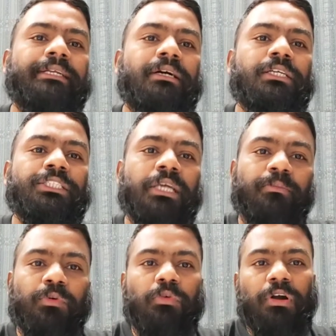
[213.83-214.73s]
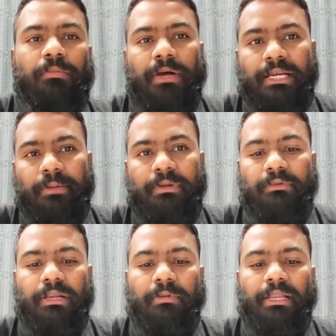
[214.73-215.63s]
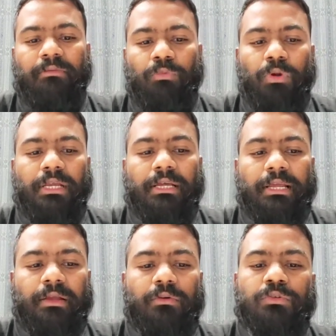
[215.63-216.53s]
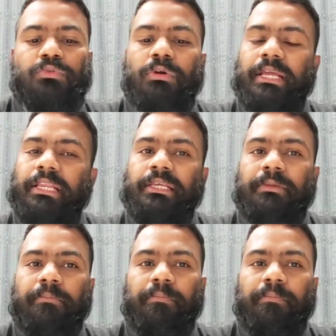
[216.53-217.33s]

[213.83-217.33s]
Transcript: का शैम्पू मार्केट में अवेलेबल है वो लेकर आए उसको डेली